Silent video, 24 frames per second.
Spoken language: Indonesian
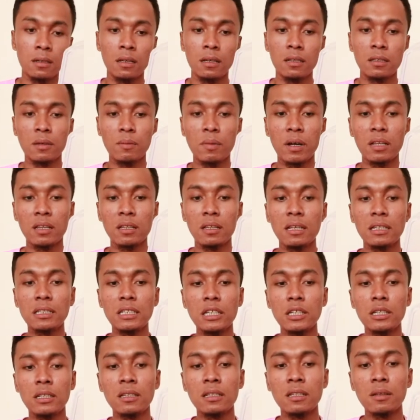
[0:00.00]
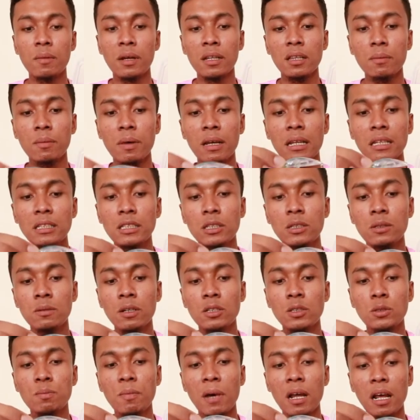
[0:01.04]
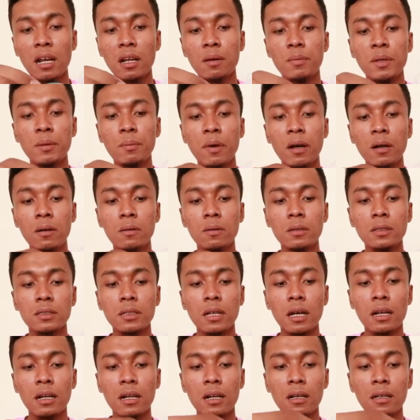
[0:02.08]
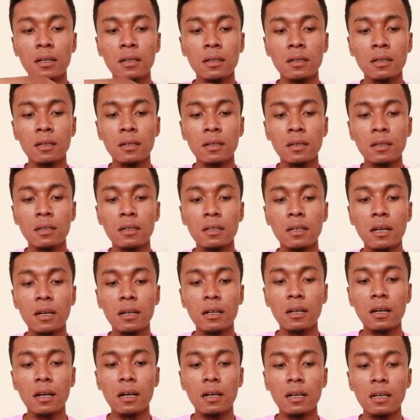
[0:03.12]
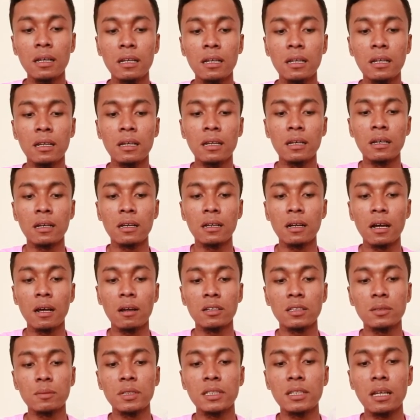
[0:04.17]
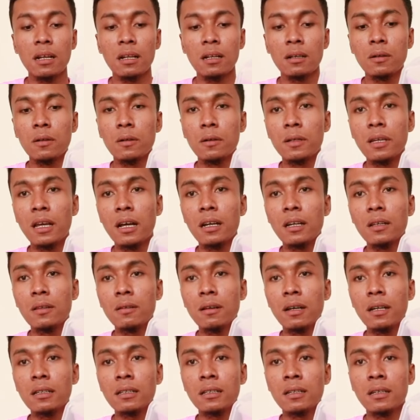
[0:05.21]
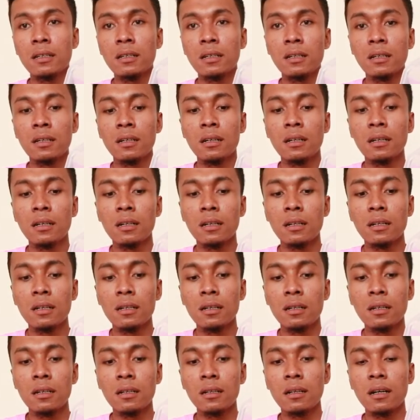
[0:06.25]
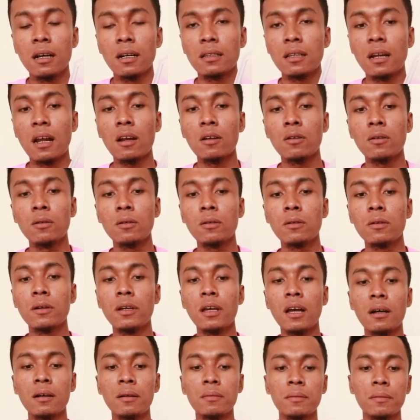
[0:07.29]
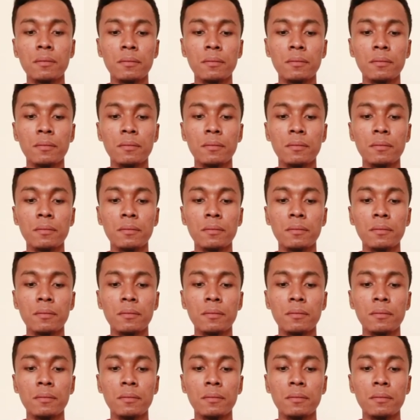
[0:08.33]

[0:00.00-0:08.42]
teman isi teman-teman isi dua malah lebih bagus karena dia enggak ini kalau semisal goyang gitu kan enggak terlalu goyang